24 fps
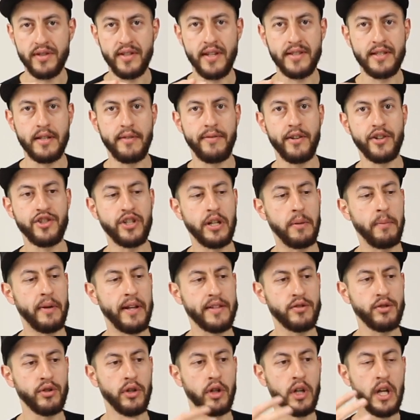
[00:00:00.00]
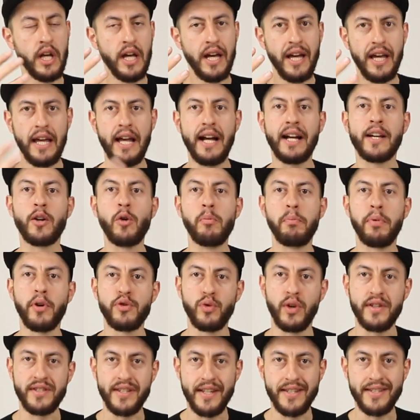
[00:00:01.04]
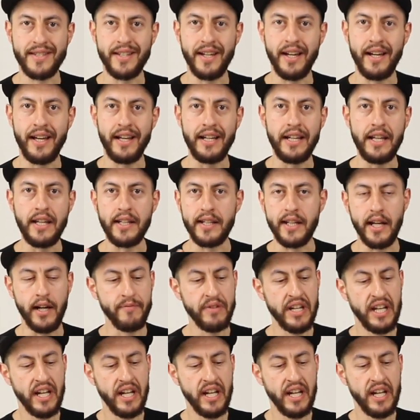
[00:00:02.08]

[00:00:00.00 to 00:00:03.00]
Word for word: stessa fascia di prezzo e anche un po' sulla stessa linea,